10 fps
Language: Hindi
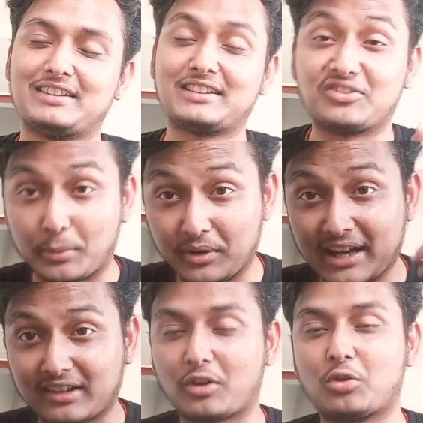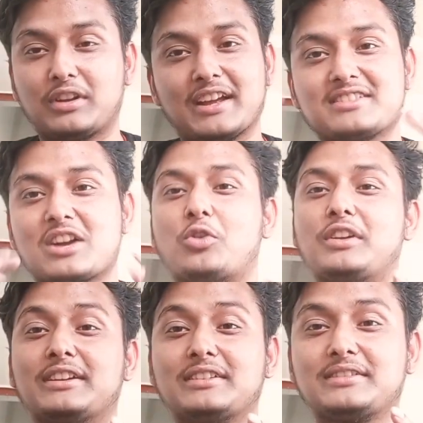कि फेवरेट एक्टर कौन है ऐसा
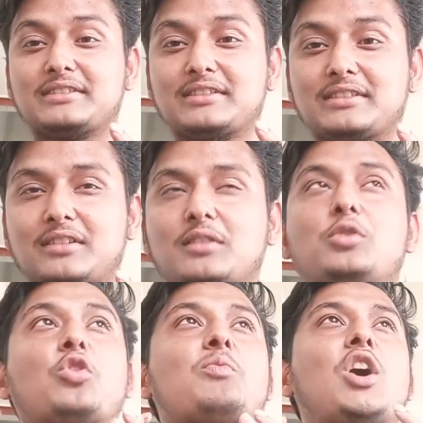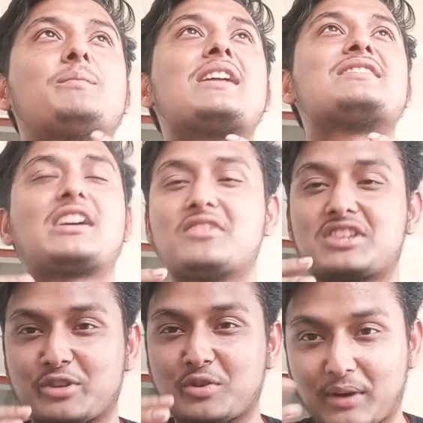कौन है लोग बहुत बार ऐसे
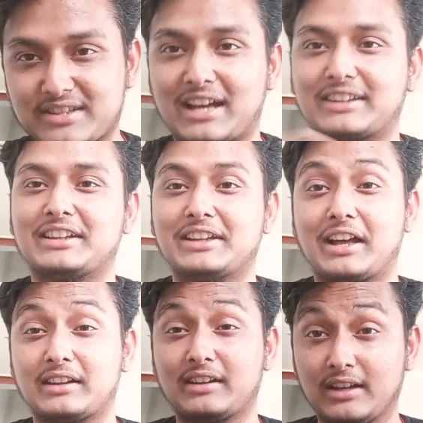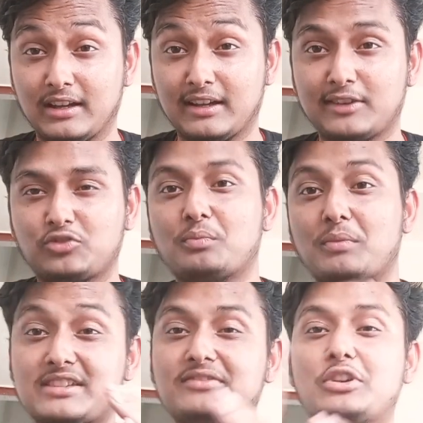कन्वर्सेशन में फंस जाते हैं यार तो
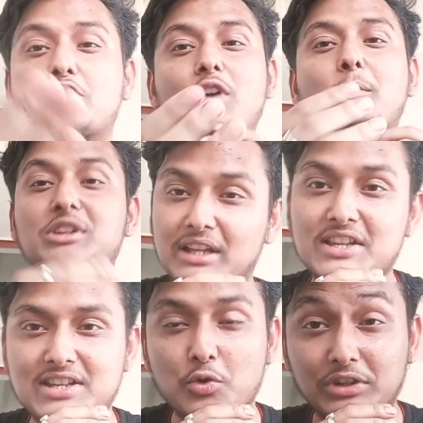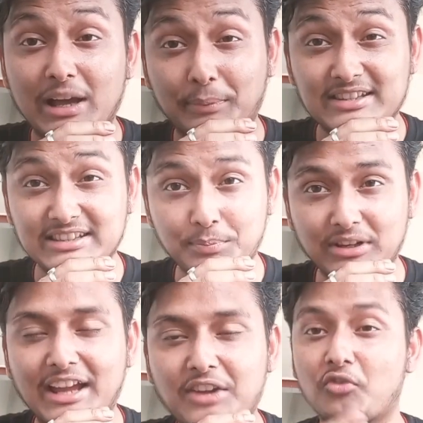मैं इस वीडियो के आपको ये बताना चाह रहा हूँ कि आप कैसे
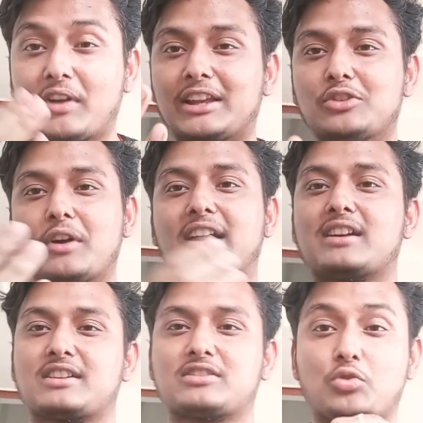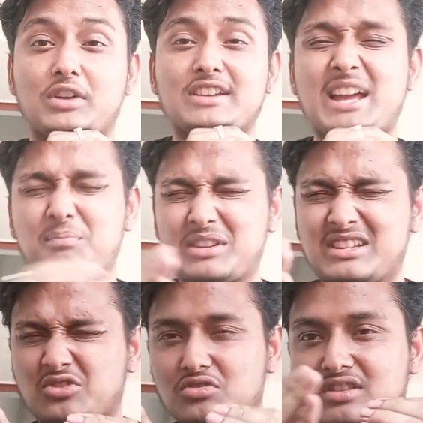अपने लाइफ में वैल्यू ऐड कर सकते हो कैसे आप
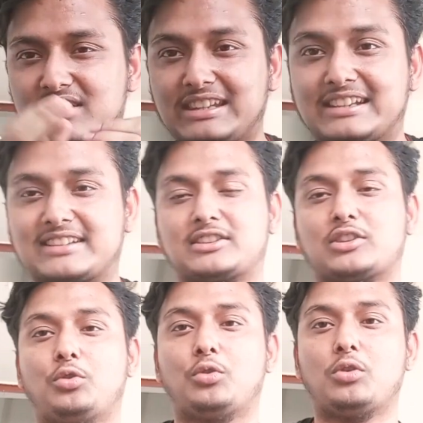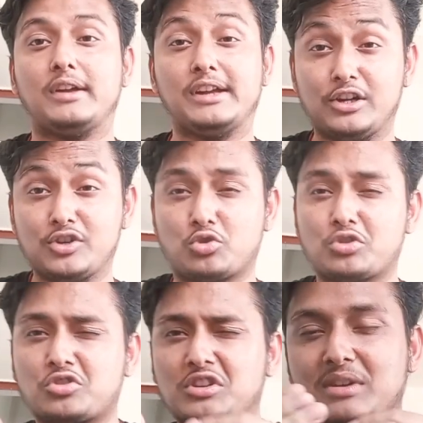इन चीज़ों से सीख सकते हो
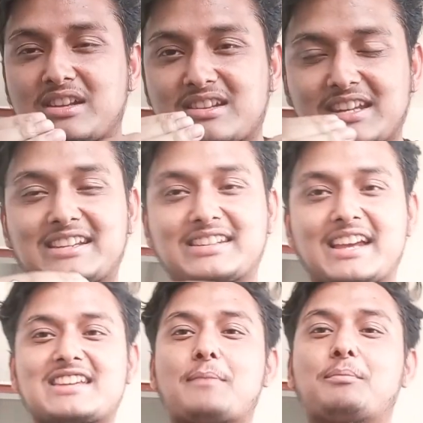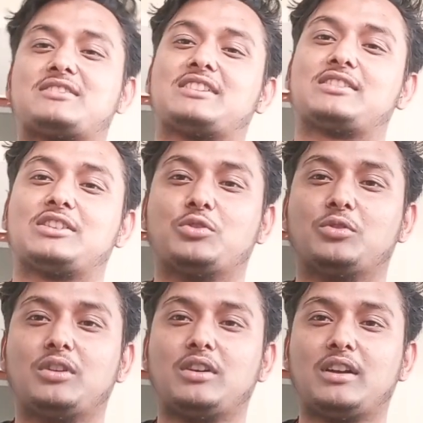छोटे छोटे मिस्टेक से कैसे आप बच सकते हो